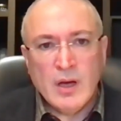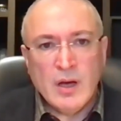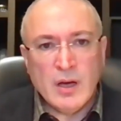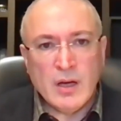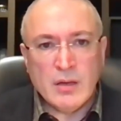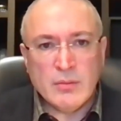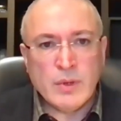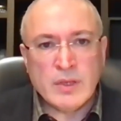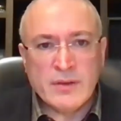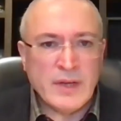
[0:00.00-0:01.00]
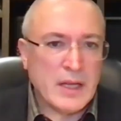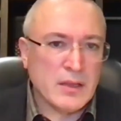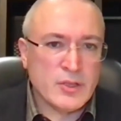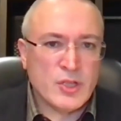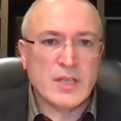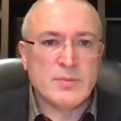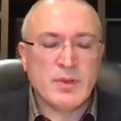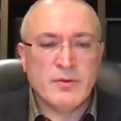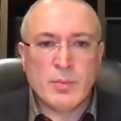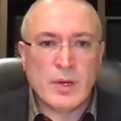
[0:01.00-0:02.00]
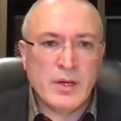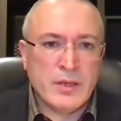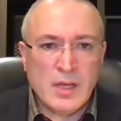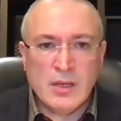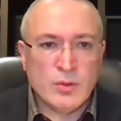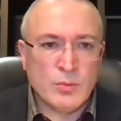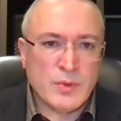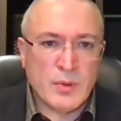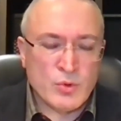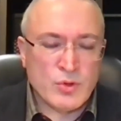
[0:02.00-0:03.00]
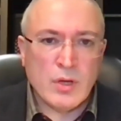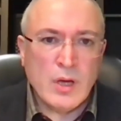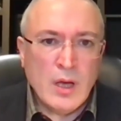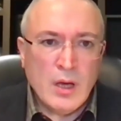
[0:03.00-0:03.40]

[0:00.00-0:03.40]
боготворила, часть бы его проклинала, ну, потому что